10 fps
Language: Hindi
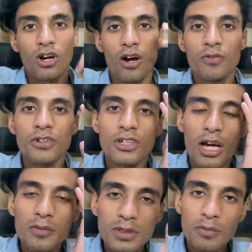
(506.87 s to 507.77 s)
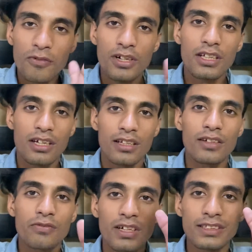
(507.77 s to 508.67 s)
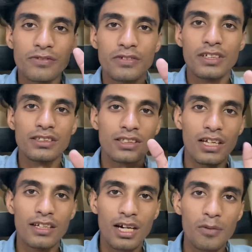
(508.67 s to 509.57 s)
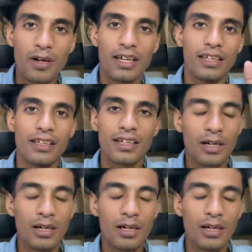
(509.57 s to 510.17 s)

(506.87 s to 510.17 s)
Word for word: काफ़ी टाइम से मैं वेट कर रहा था फास्ट एंड फ्यूरियस टेन कब आएगी